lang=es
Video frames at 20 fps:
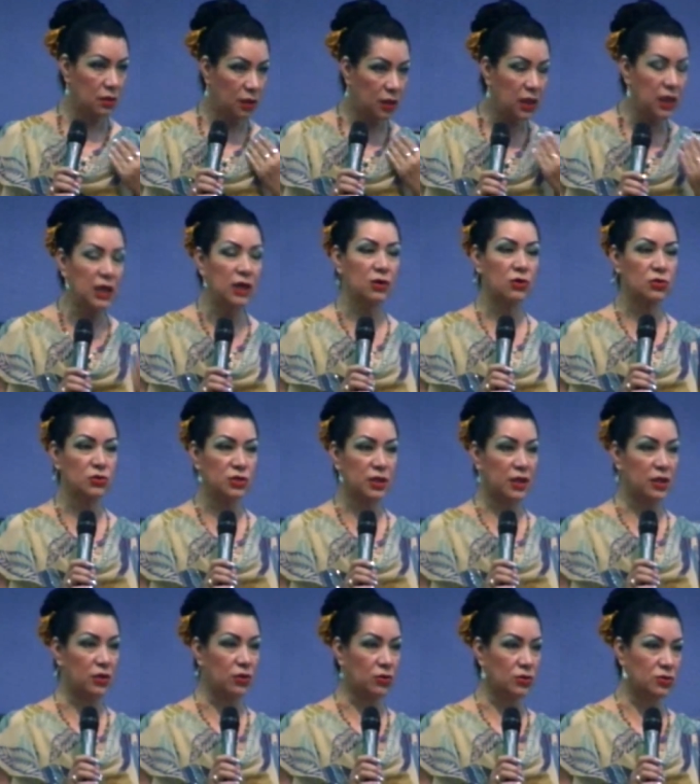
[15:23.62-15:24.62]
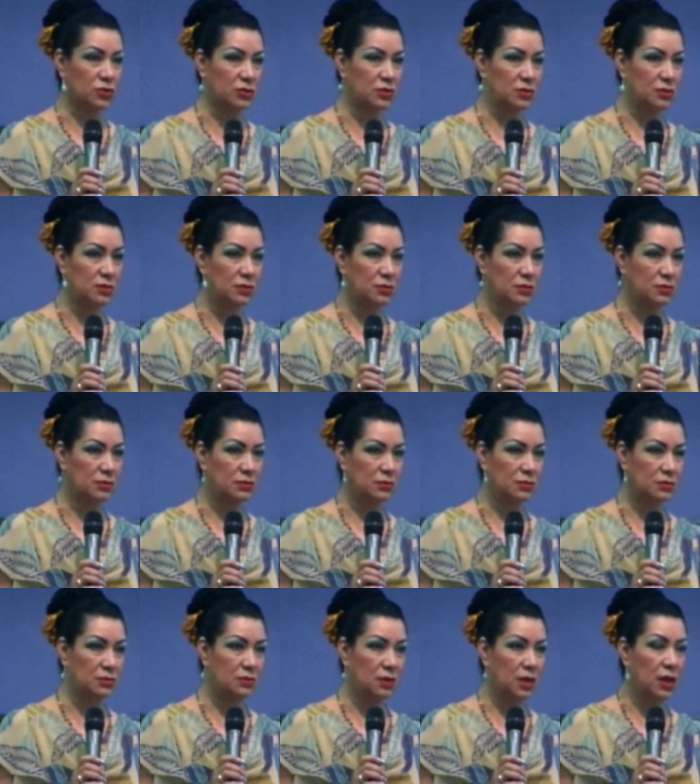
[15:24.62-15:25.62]
hijos de Dios
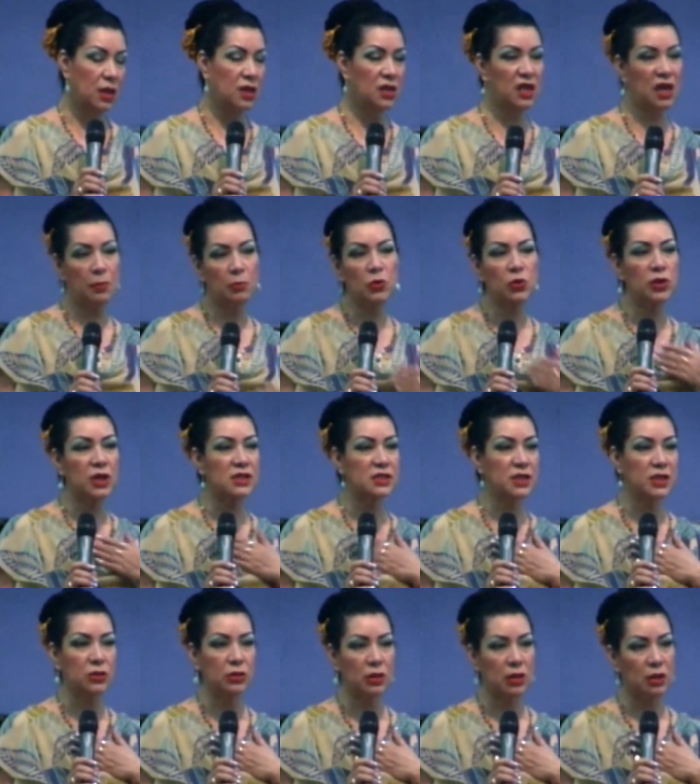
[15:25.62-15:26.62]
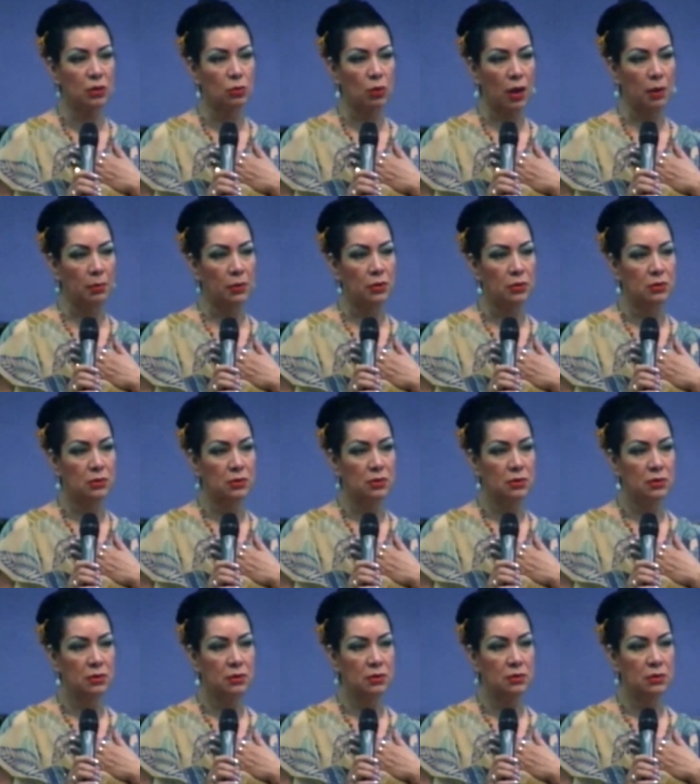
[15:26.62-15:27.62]
y hemos nacido de nuevo
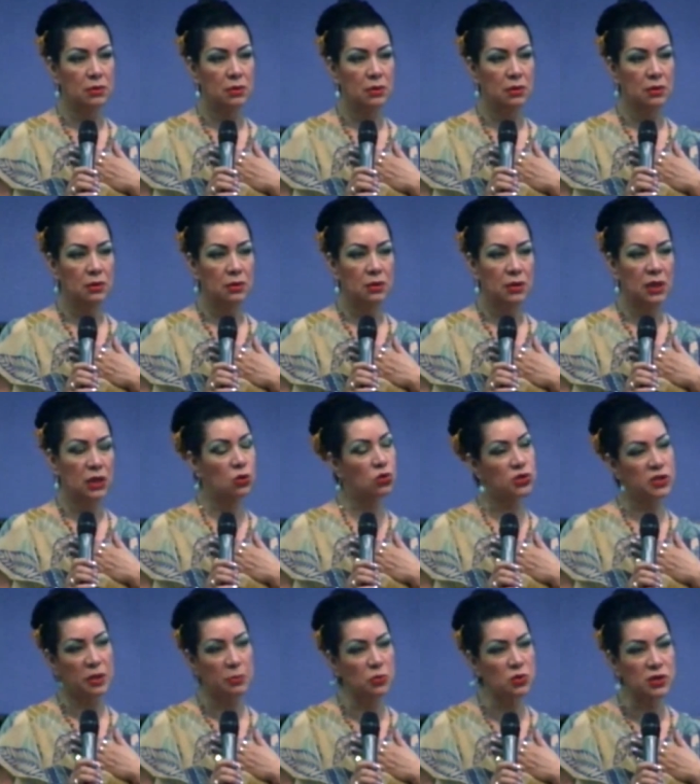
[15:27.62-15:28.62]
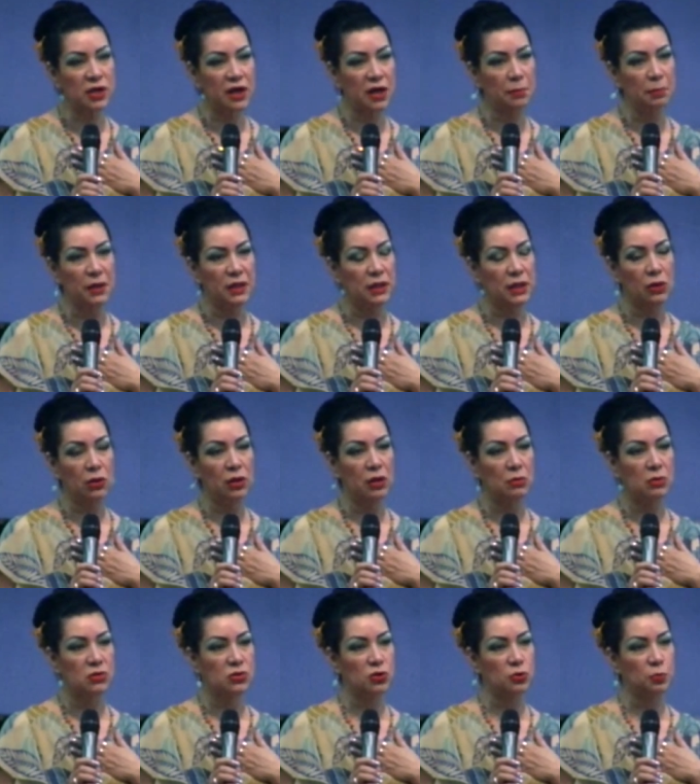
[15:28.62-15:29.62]
y nos hemos arrepentido de
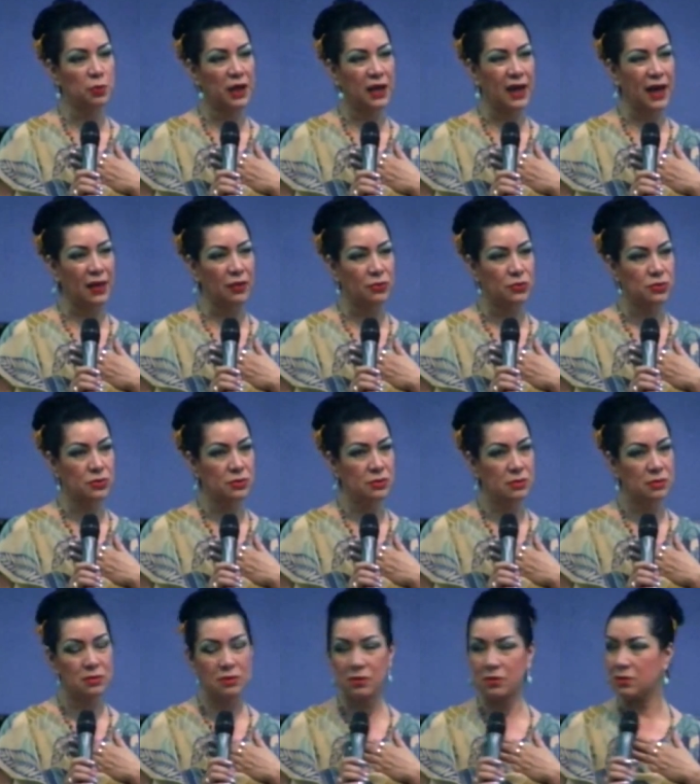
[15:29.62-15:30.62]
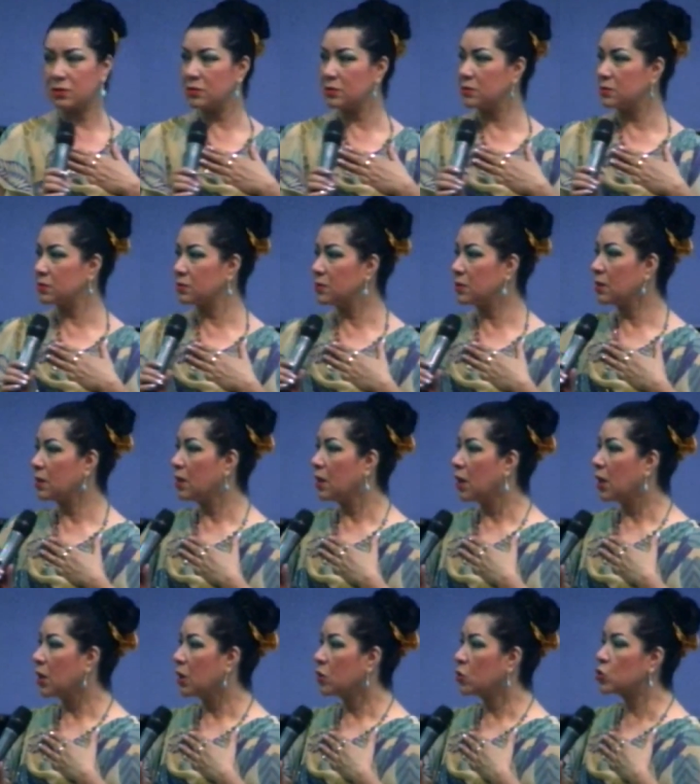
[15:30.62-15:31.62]
nuestros pecados,
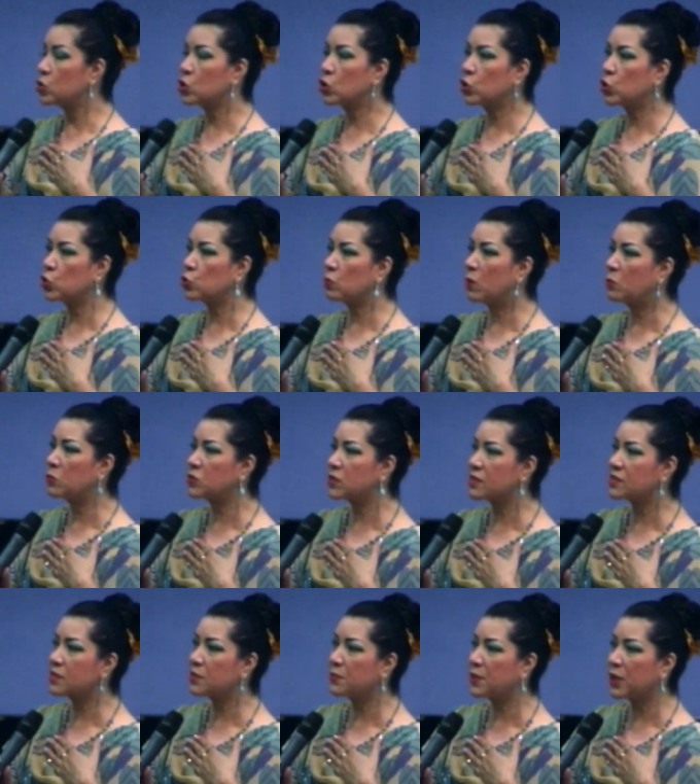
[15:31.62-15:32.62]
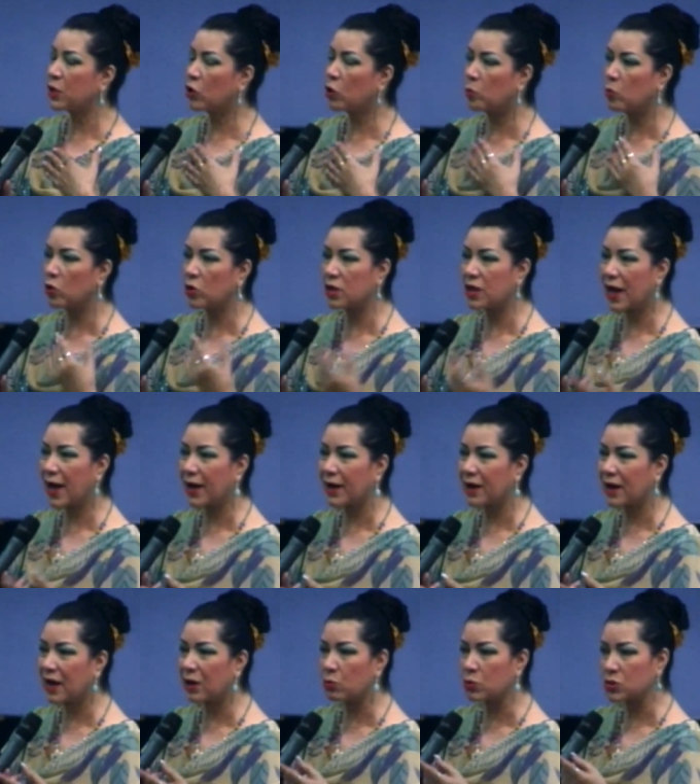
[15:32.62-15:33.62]
nosotros vamos a saber cómo guiar
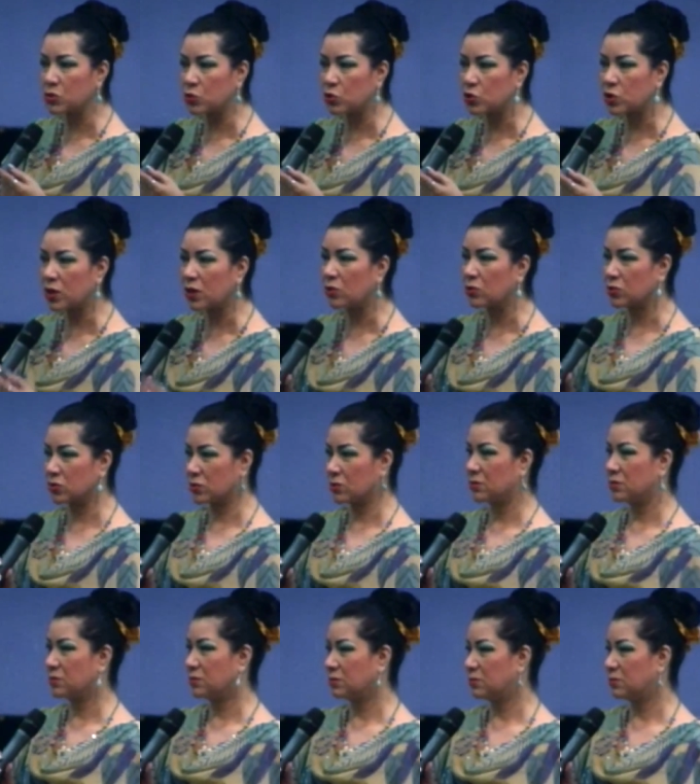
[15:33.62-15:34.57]
a nuestros hijos.